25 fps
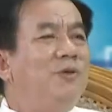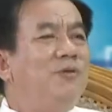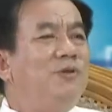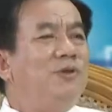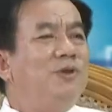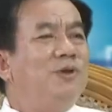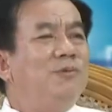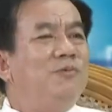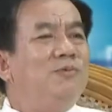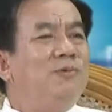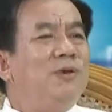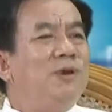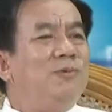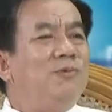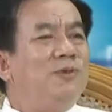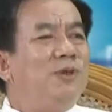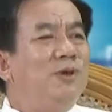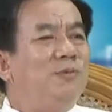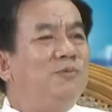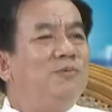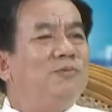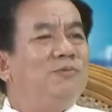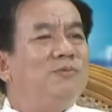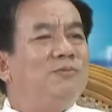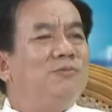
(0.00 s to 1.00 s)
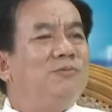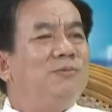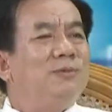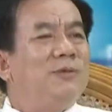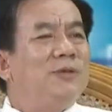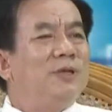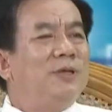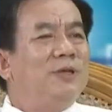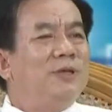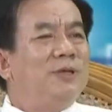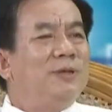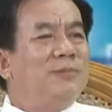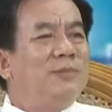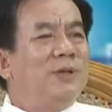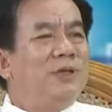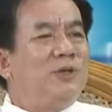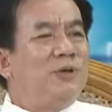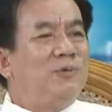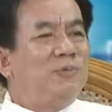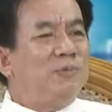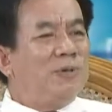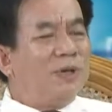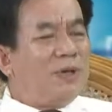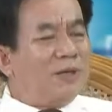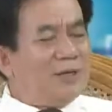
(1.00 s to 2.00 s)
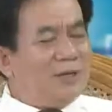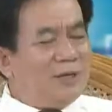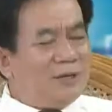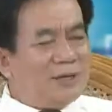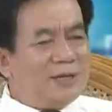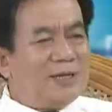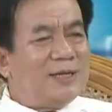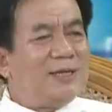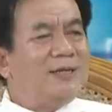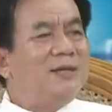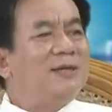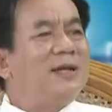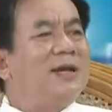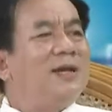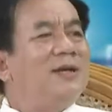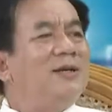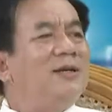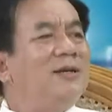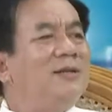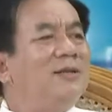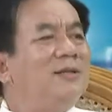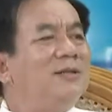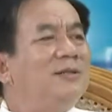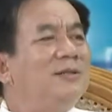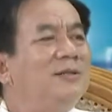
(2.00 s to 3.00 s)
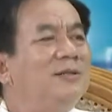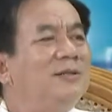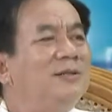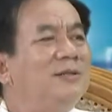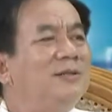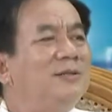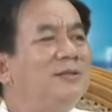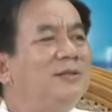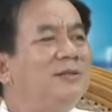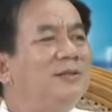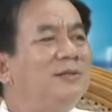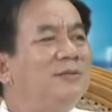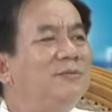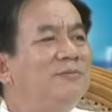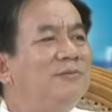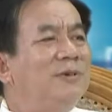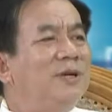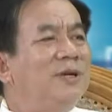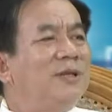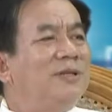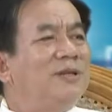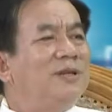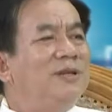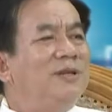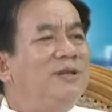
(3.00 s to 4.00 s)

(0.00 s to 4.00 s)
dùng không dùng mà dùng nó thì sẽ nặng lên và tính yeah.